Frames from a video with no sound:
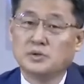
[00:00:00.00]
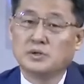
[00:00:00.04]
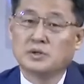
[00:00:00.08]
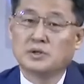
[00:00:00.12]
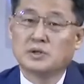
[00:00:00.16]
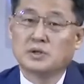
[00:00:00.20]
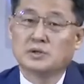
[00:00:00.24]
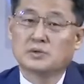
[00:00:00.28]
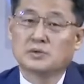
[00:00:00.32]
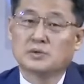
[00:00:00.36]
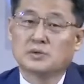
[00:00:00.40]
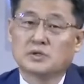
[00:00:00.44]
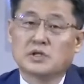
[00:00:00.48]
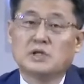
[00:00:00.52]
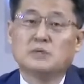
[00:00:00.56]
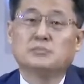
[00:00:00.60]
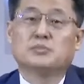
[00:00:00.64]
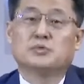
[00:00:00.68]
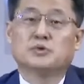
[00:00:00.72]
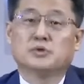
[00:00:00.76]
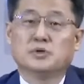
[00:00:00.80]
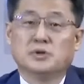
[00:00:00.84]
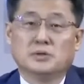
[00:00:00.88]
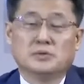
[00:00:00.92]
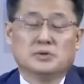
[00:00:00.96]
있겠고
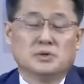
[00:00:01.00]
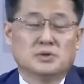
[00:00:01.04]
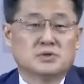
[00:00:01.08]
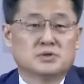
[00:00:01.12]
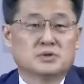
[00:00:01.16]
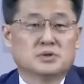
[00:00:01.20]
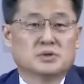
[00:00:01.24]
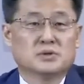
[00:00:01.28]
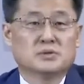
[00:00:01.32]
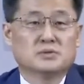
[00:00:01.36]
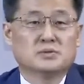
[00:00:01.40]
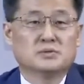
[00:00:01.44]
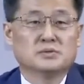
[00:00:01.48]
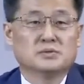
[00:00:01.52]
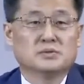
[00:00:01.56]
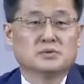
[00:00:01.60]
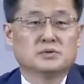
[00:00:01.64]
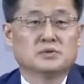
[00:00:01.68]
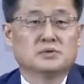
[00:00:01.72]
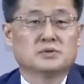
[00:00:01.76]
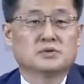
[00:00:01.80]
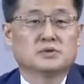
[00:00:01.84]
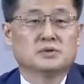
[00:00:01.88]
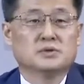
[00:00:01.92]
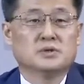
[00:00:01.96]
기쁜 일도 있어요.
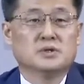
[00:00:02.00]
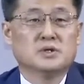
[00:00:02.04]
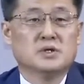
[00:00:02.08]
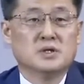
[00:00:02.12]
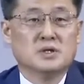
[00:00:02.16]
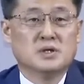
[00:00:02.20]
그렇죠?